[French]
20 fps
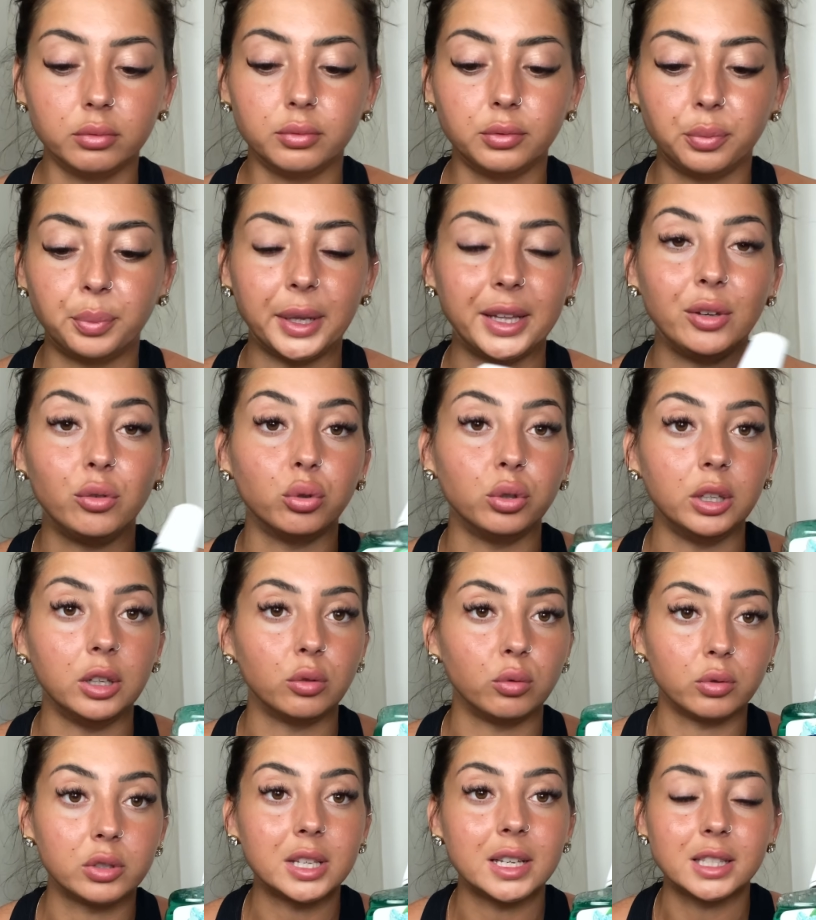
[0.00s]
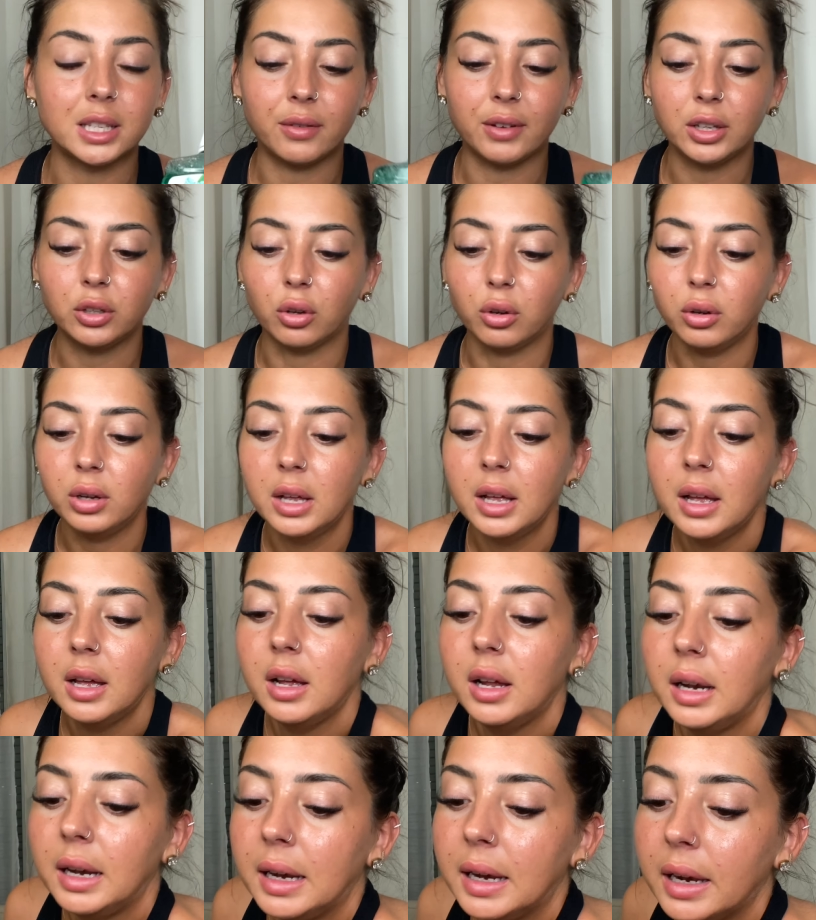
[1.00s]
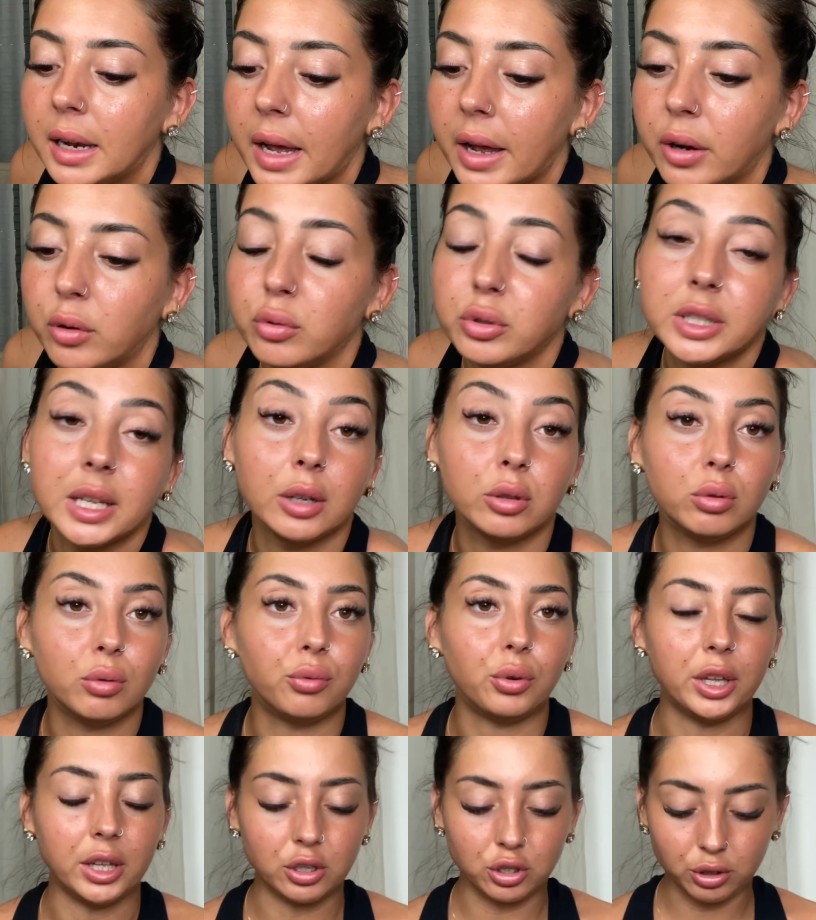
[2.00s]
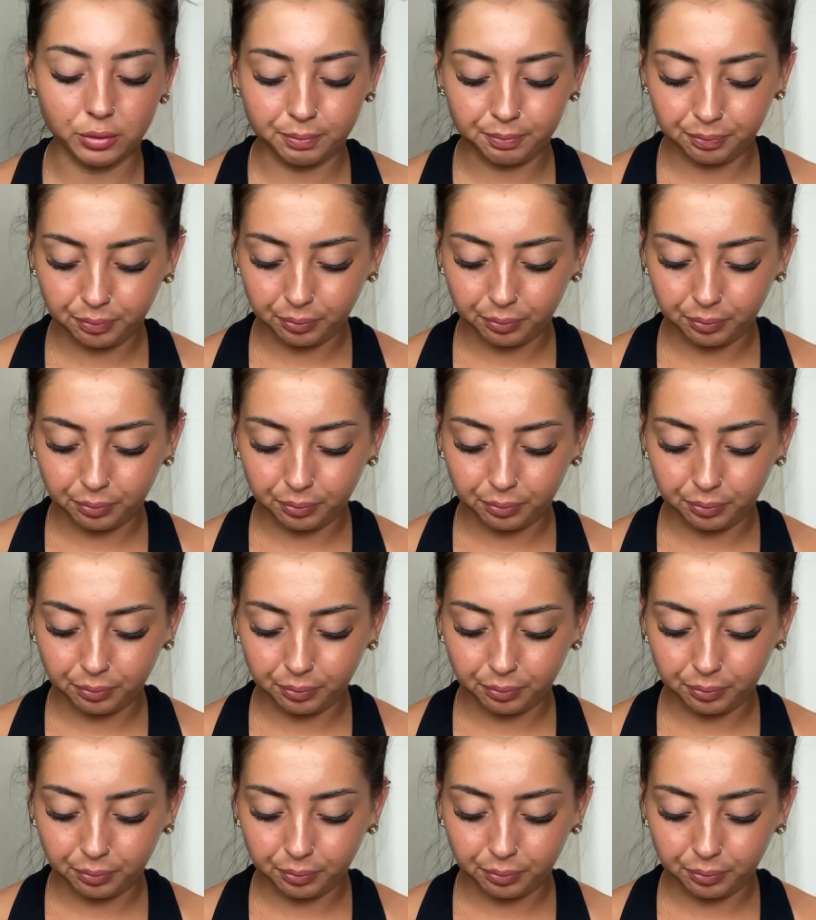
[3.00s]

faut pas déconner. Donc ça, ça va dans le sac de voyage.